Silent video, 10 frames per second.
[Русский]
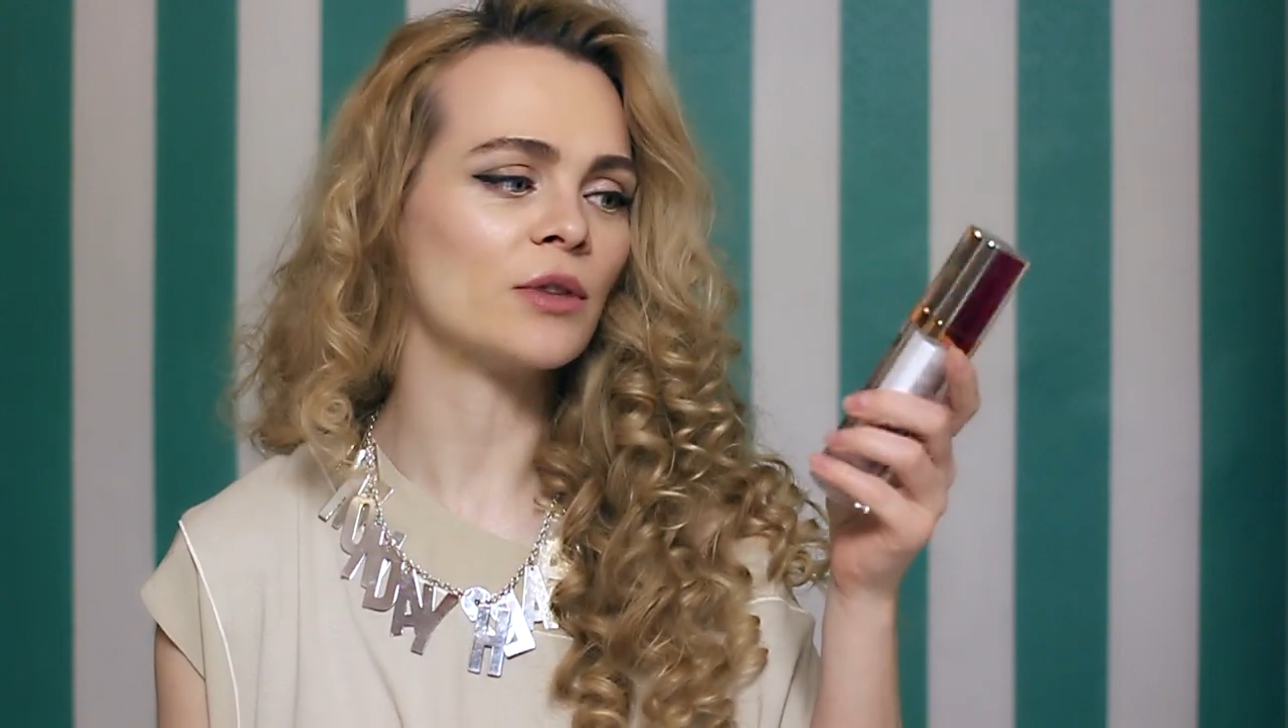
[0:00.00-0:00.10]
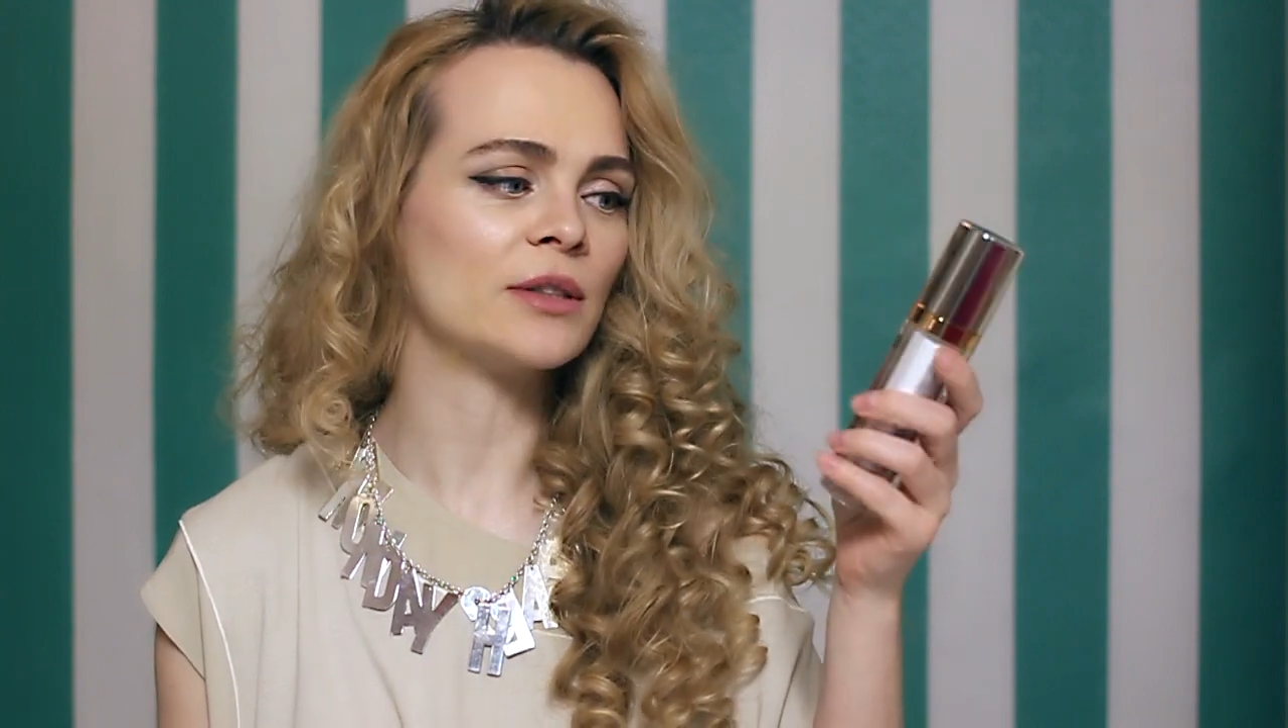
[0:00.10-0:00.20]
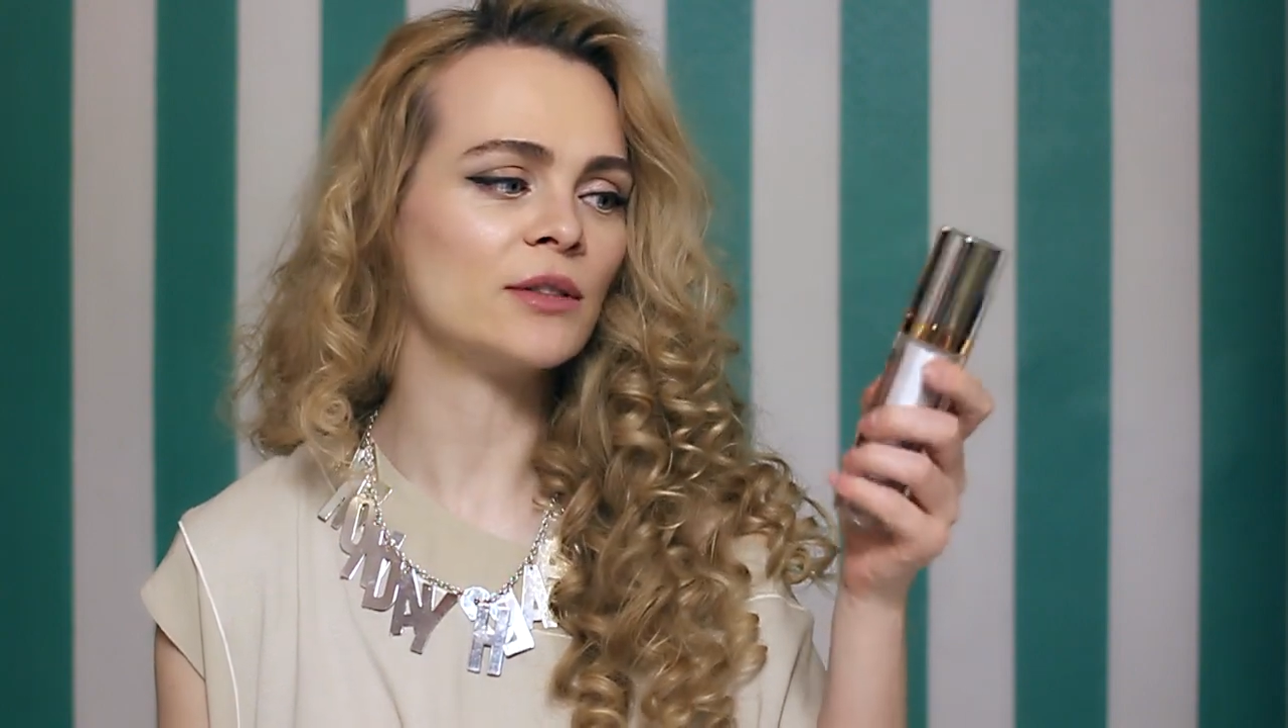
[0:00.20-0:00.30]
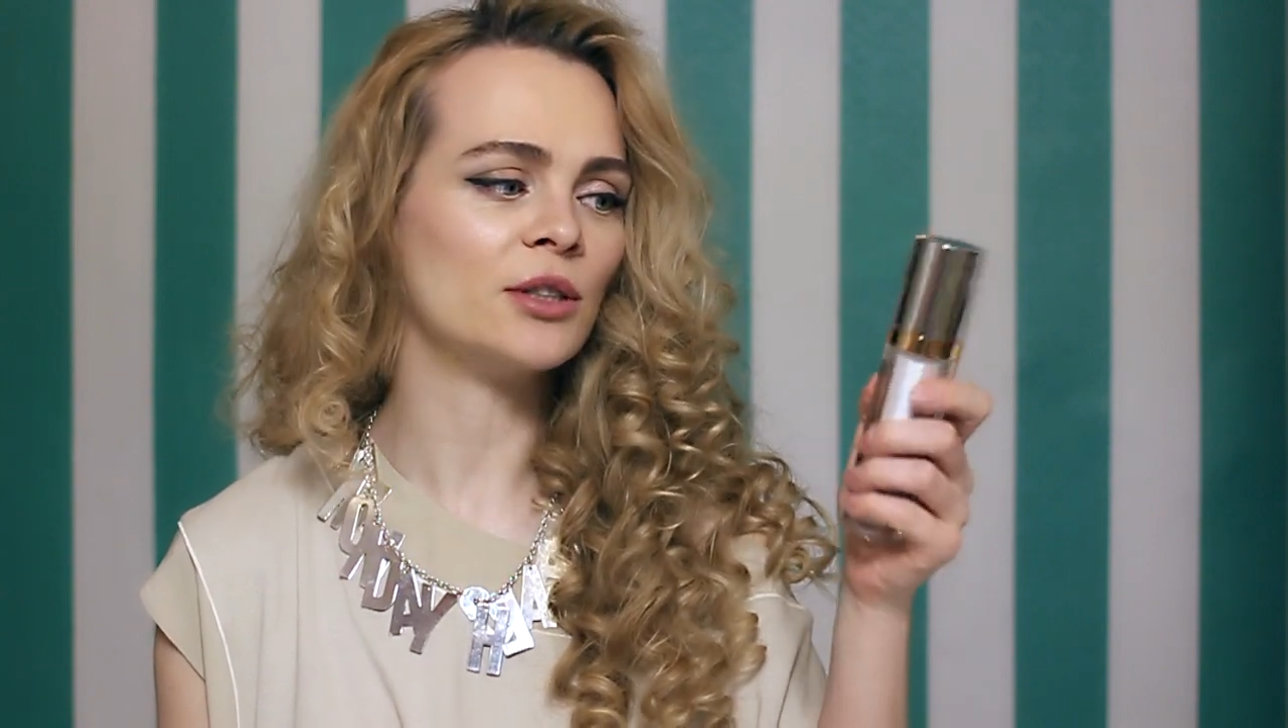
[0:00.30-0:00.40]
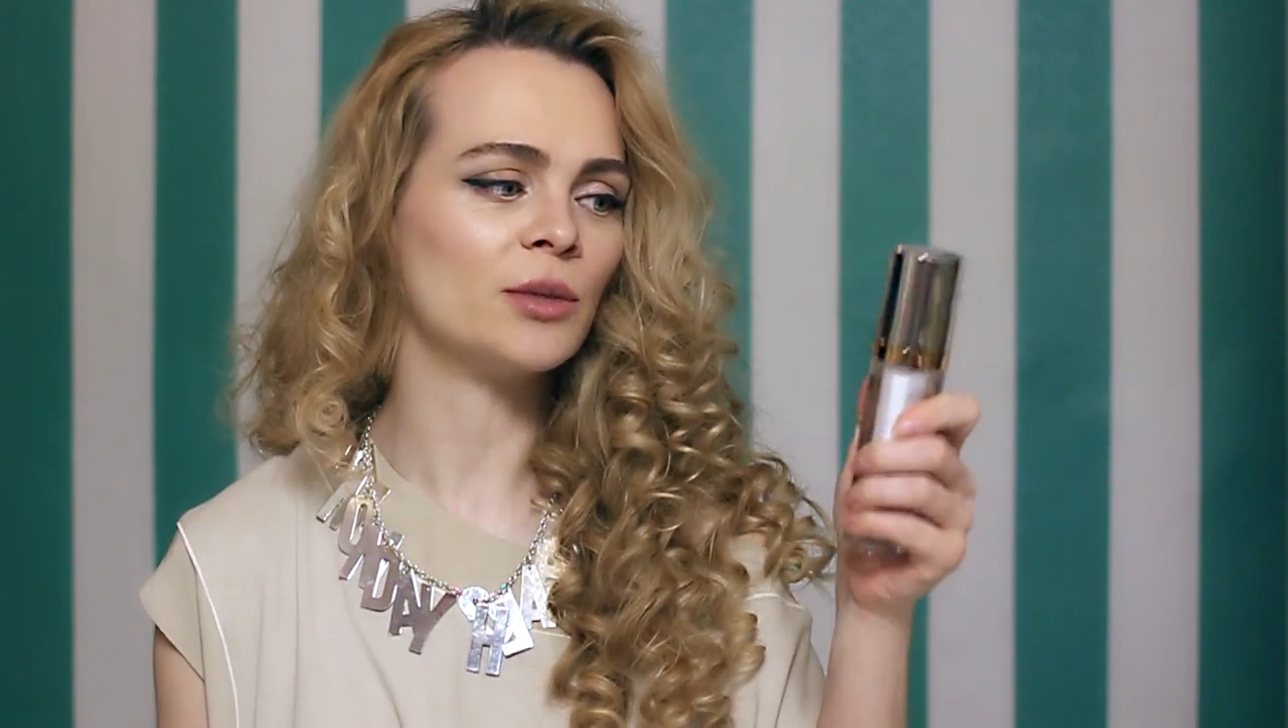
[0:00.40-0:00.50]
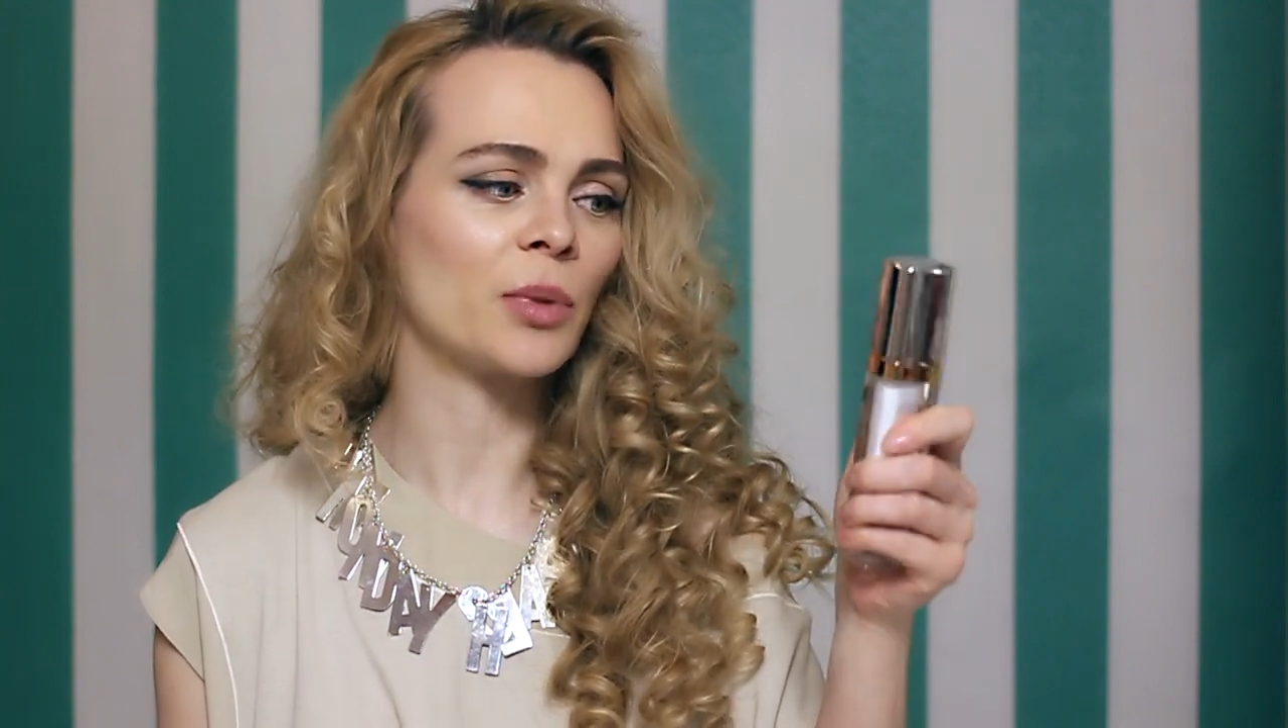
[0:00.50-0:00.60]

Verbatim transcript: в России не